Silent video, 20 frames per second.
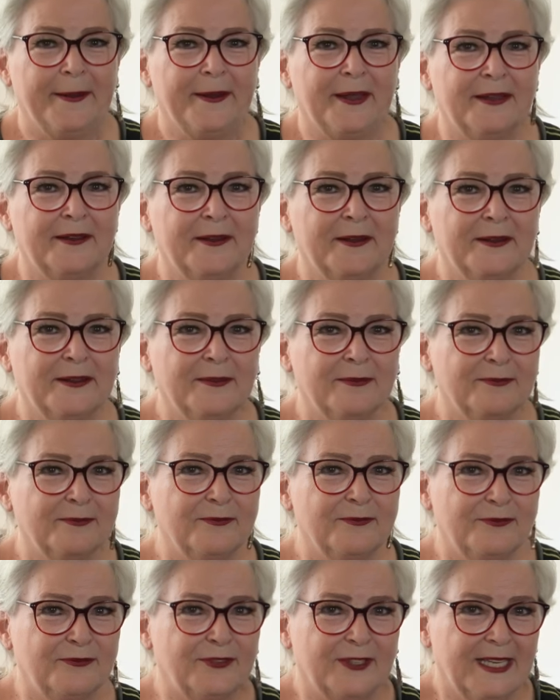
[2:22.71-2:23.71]
Äh,
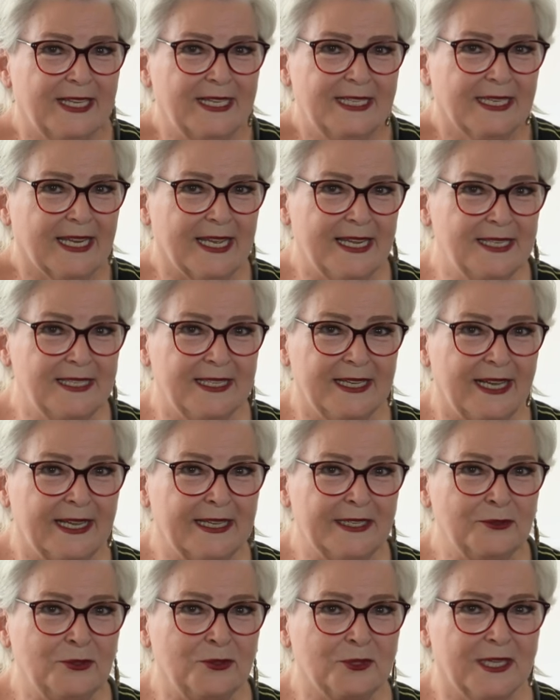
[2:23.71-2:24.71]
vielleicht kennt der
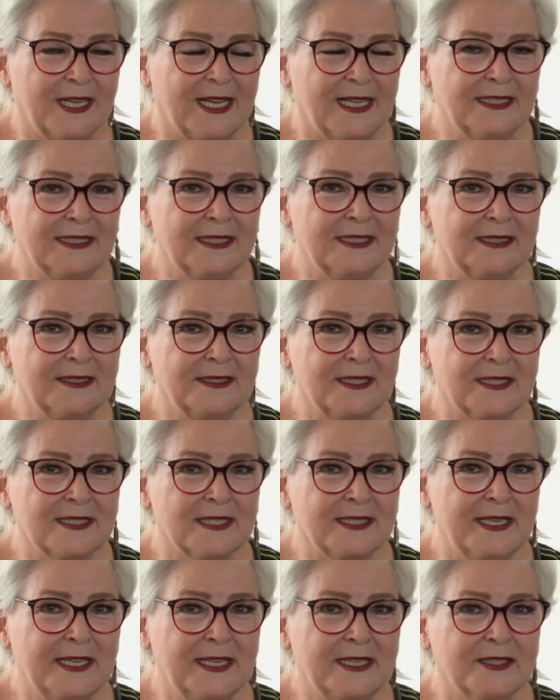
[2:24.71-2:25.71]
eine oder andere
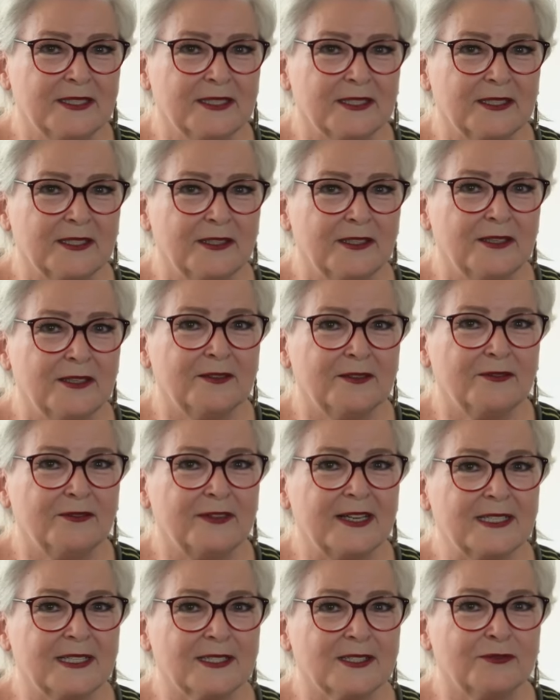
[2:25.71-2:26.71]
das Lied äh,
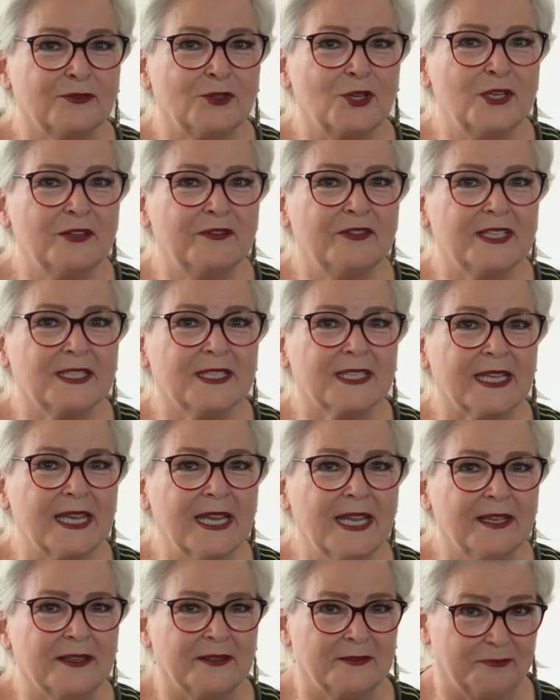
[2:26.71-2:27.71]
Was wollen wir
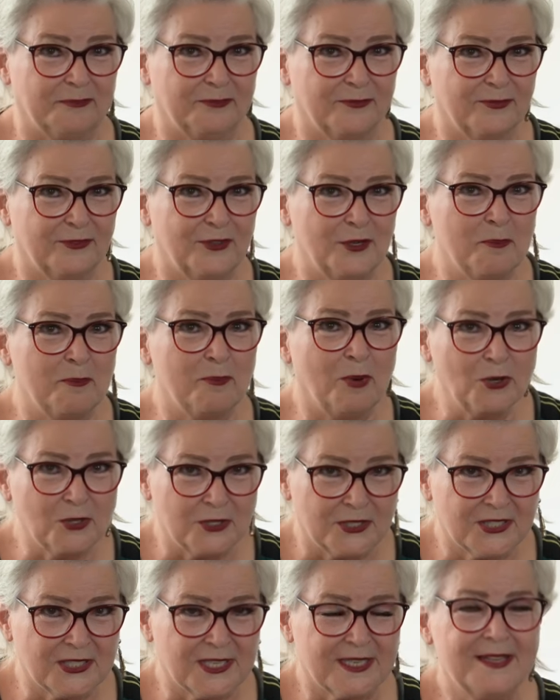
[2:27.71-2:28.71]
trinken von
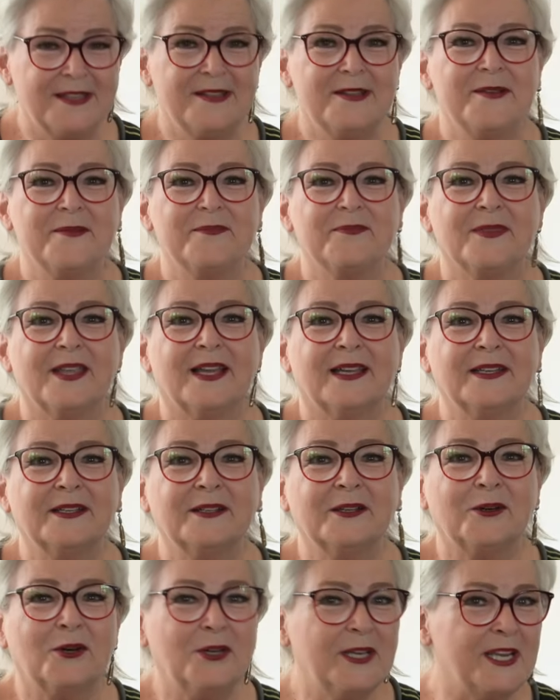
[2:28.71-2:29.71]
Bots,
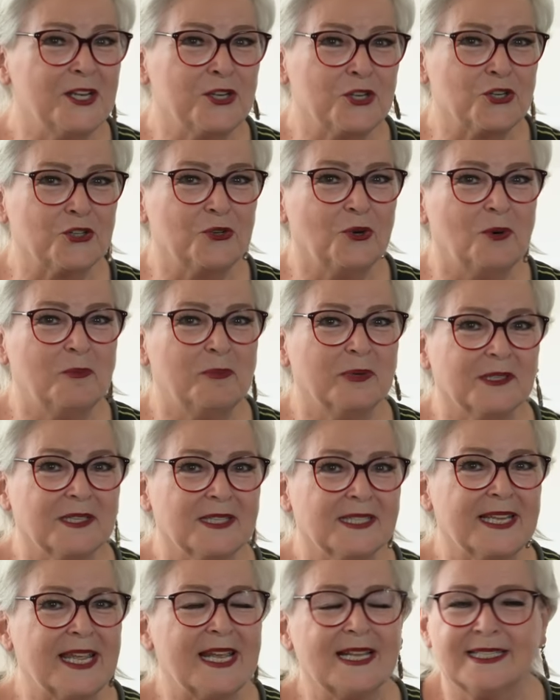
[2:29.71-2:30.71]
eine holländische Gruppe,
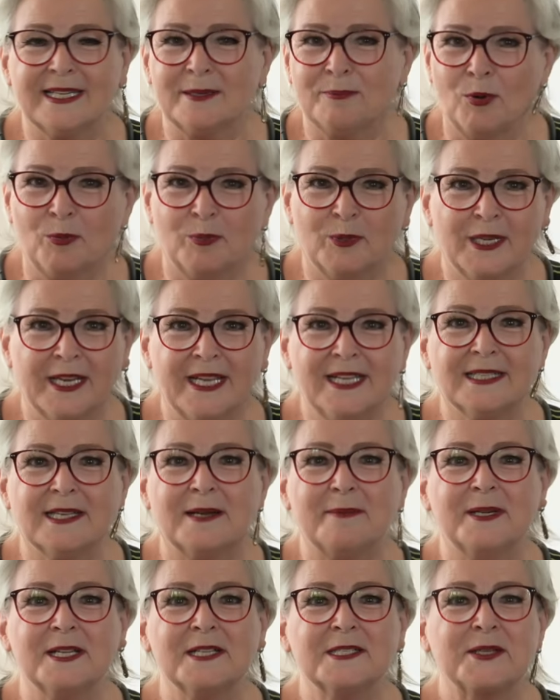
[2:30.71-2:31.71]
sehr, sehr populär
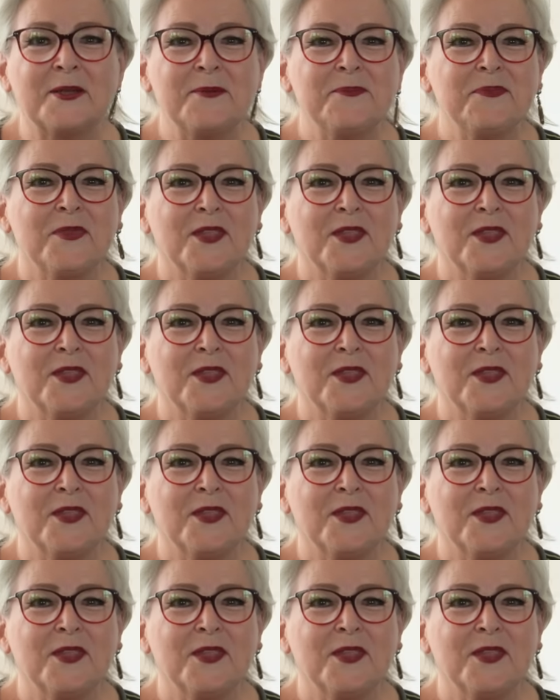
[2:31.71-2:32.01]
damals.